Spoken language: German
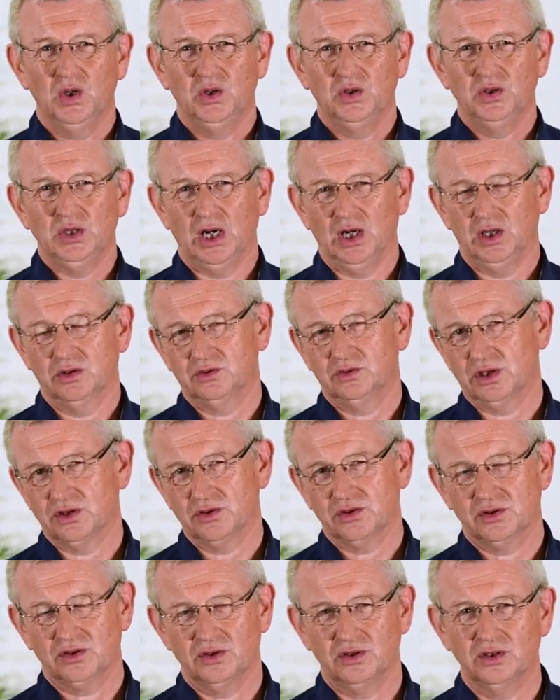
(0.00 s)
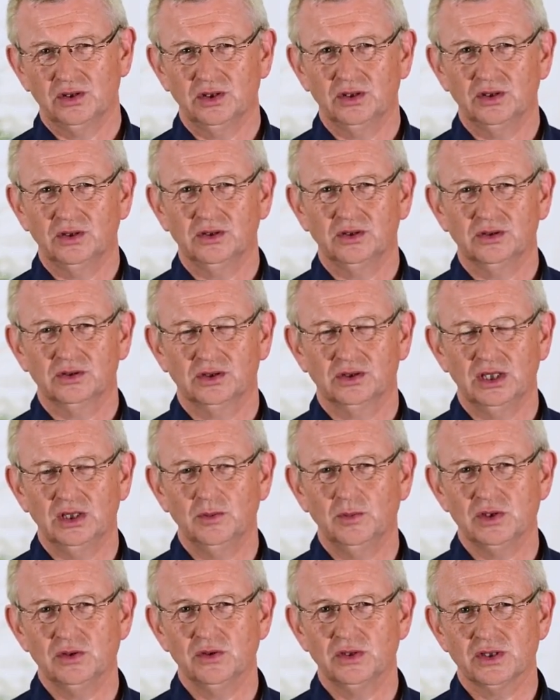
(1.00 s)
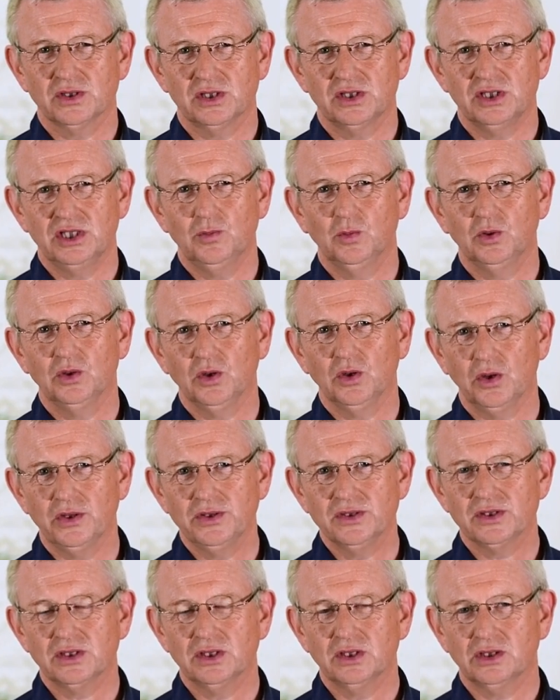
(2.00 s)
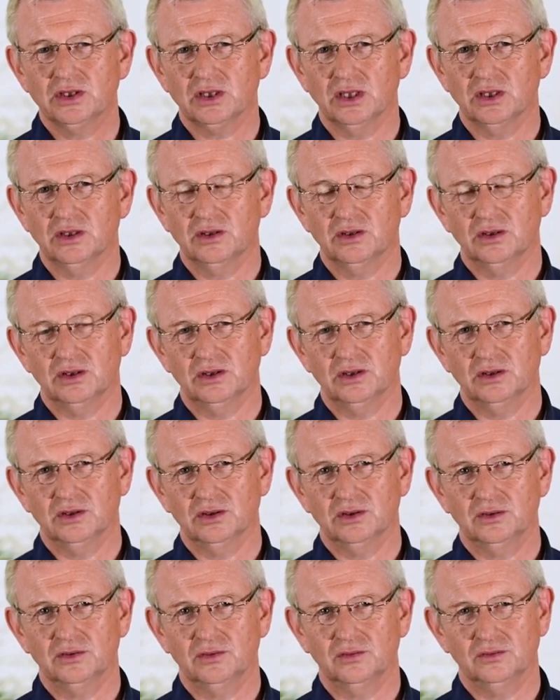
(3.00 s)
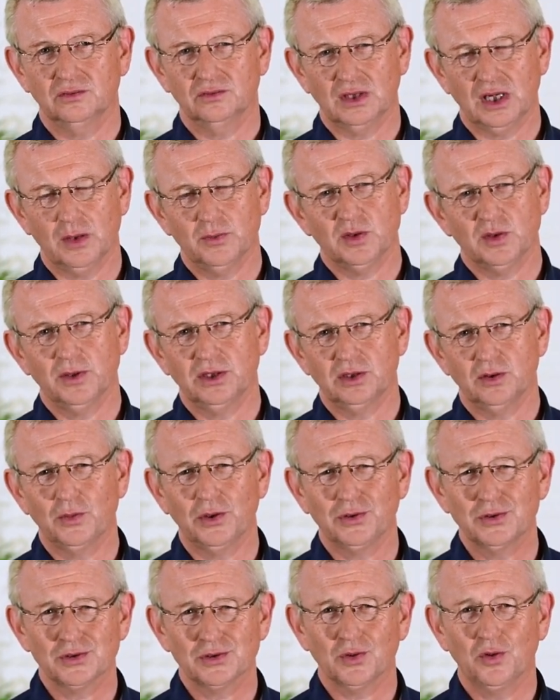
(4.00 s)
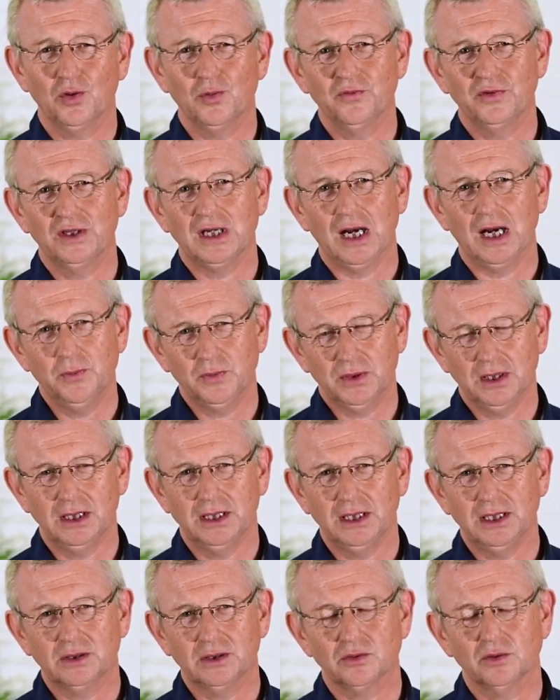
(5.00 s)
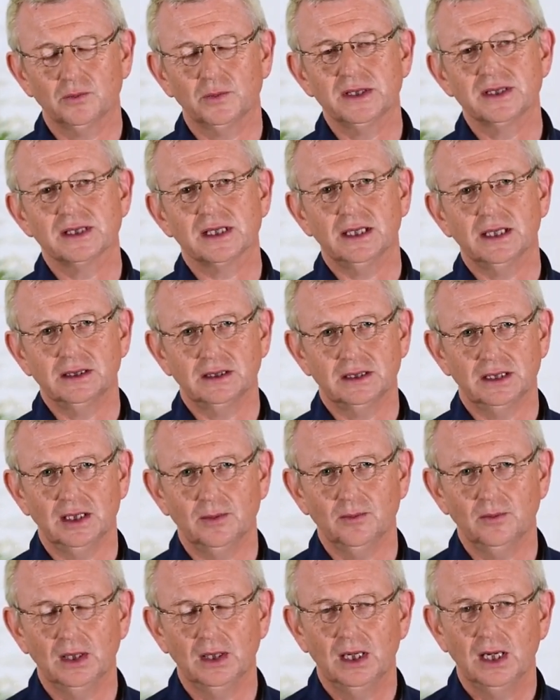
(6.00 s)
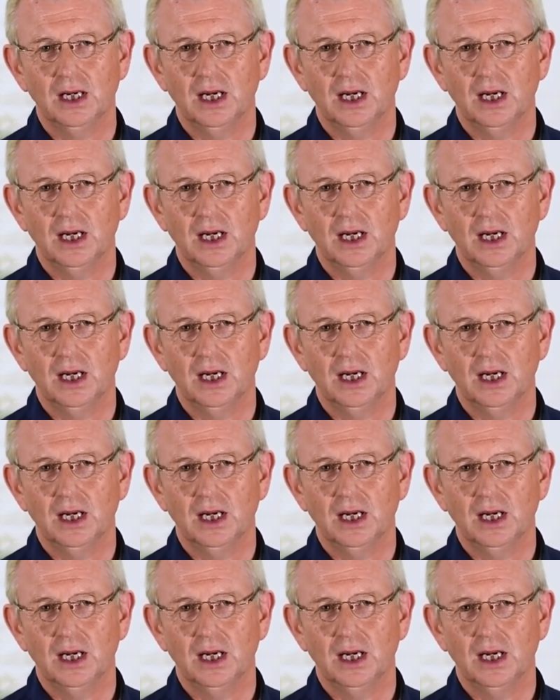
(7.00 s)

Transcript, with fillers: Ja, das äh, ging bis 1997, dann äh, habe ich meine Mönchsroben wieder abgelegt und bin seitdem